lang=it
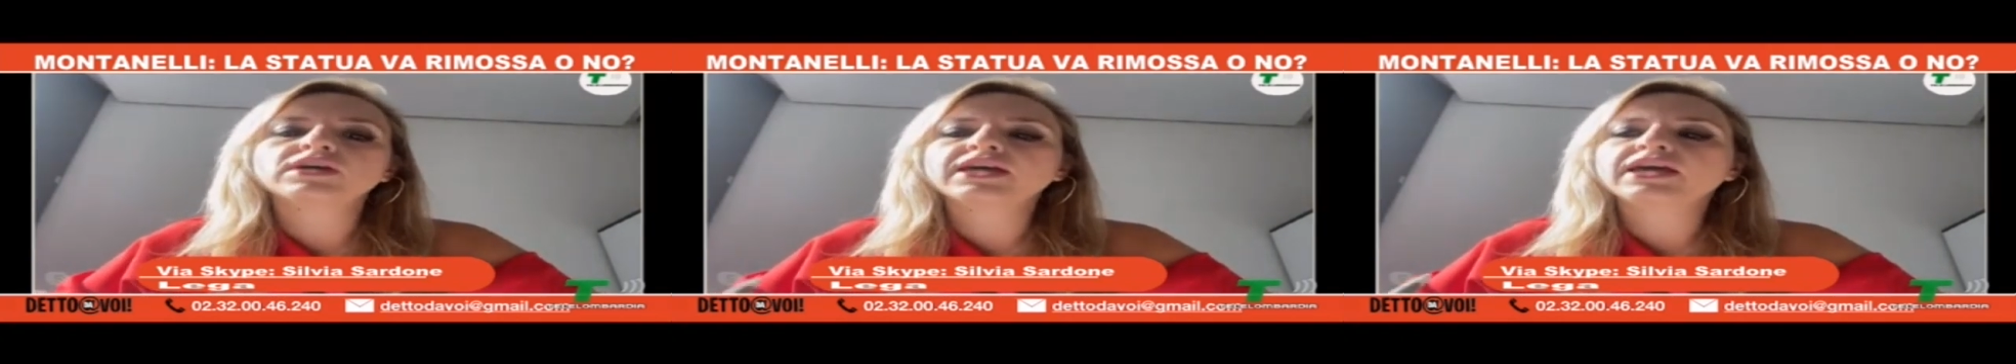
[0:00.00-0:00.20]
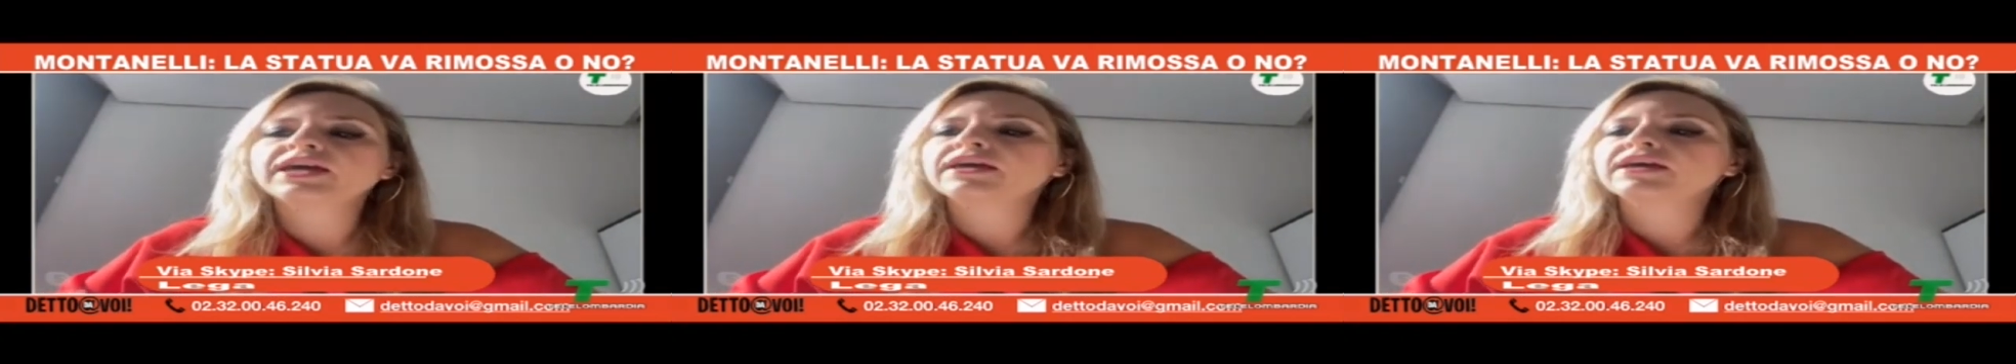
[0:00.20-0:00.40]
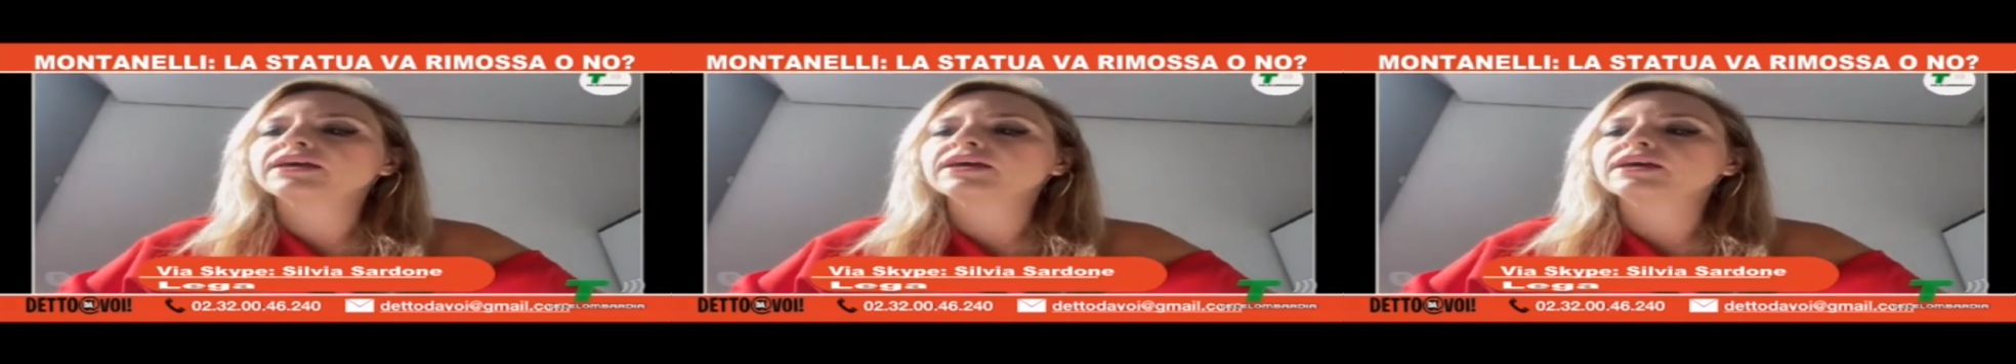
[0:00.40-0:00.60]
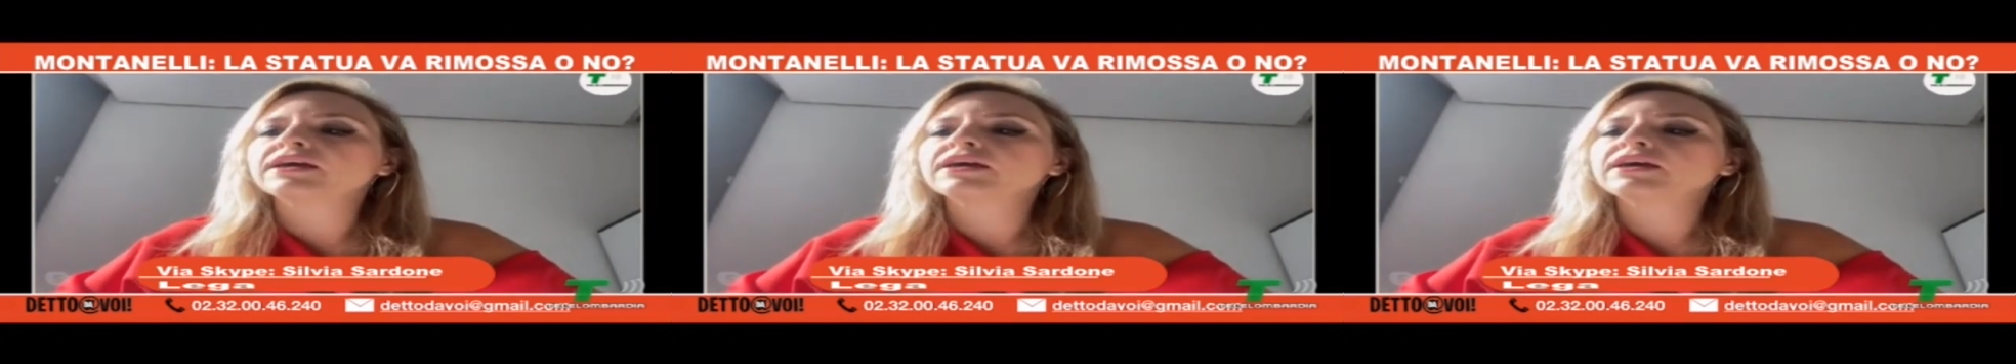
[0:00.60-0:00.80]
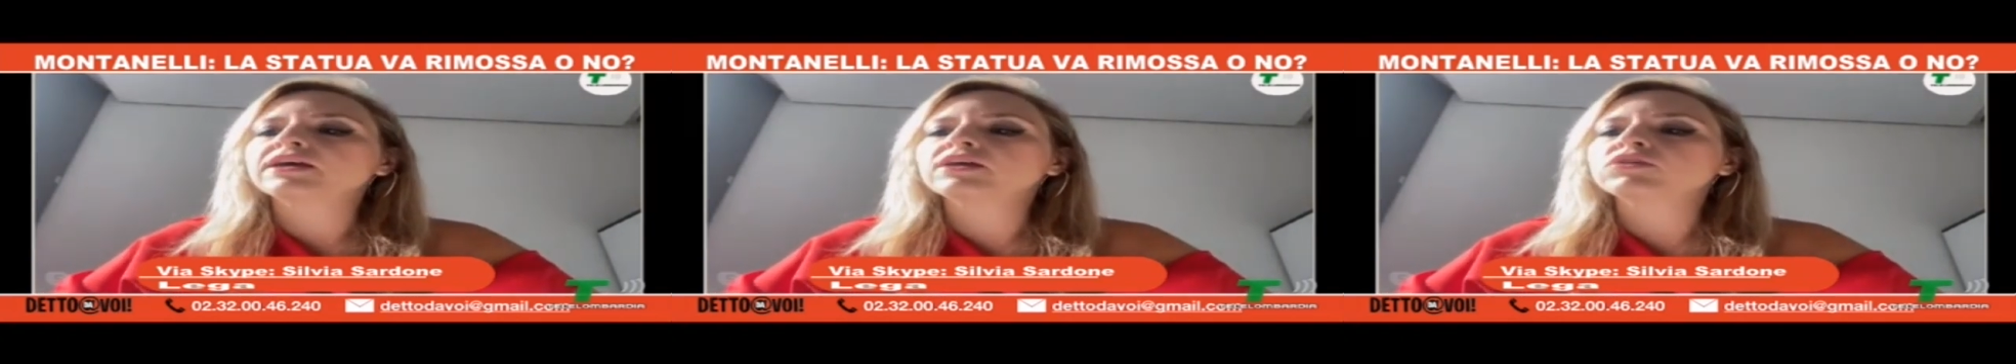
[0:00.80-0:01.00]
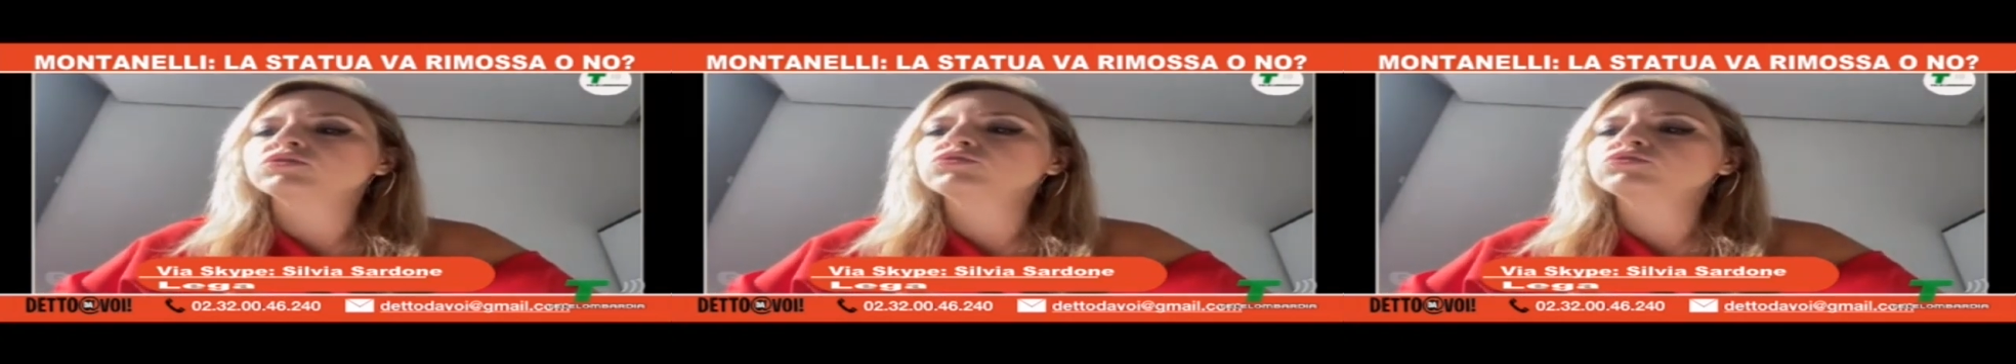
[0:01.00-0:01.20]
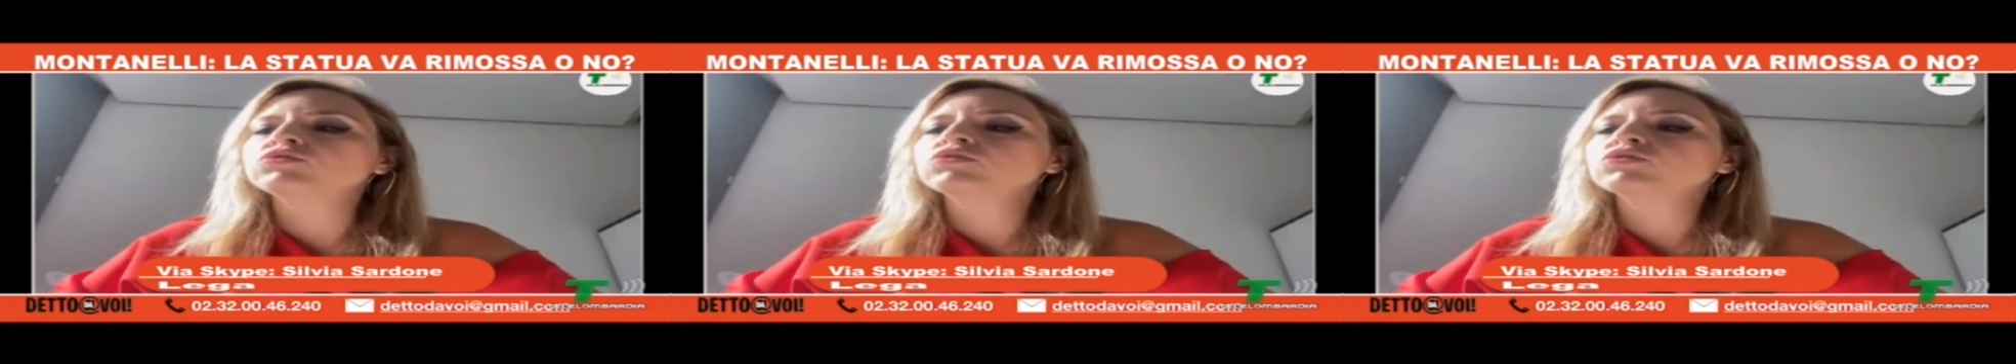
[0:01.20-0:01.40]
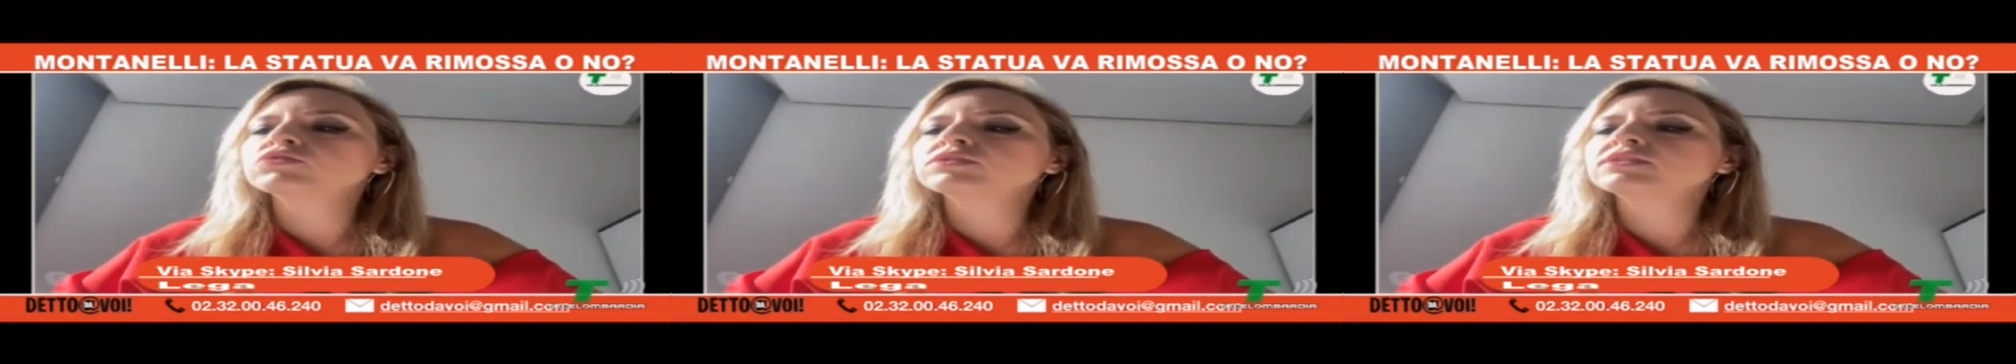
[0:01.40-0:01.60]
che eh,
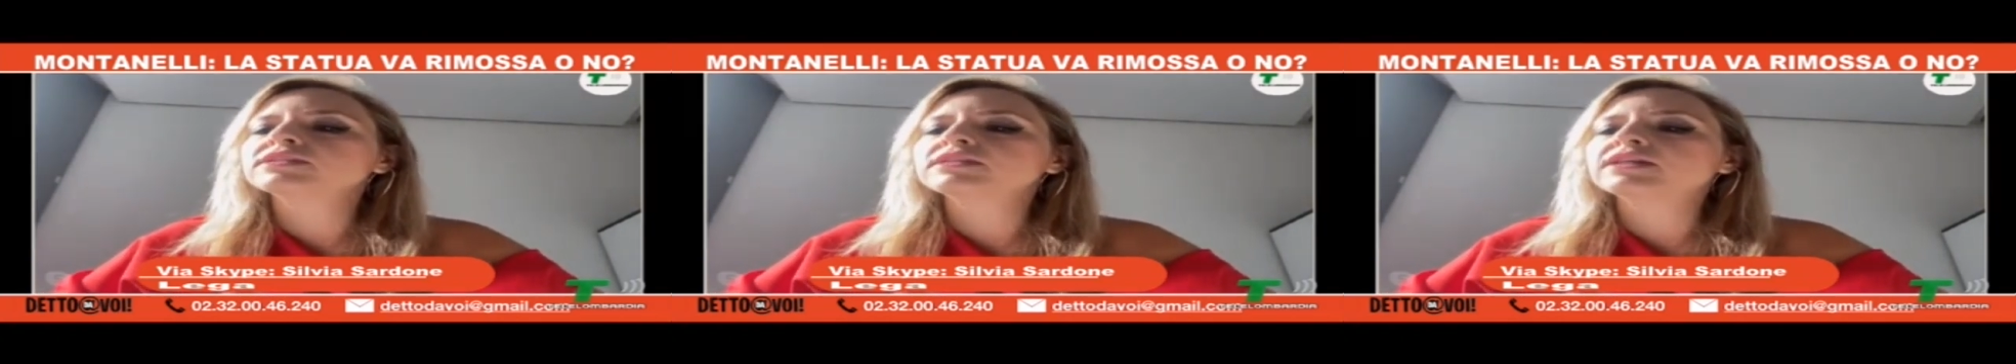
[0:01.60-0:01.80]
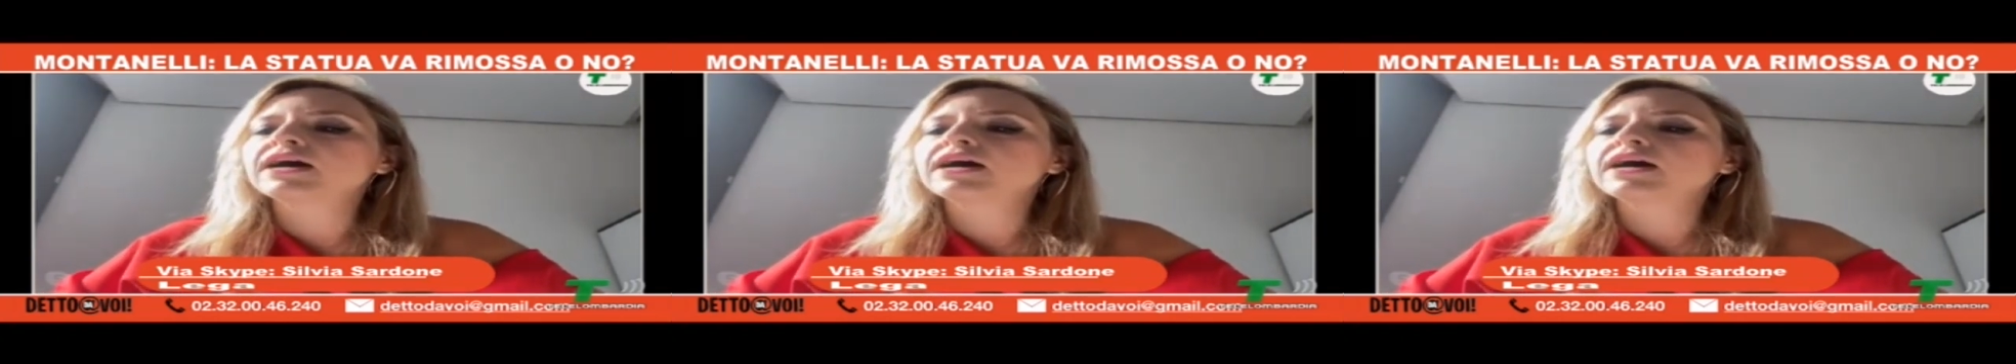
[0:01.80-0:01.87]
non,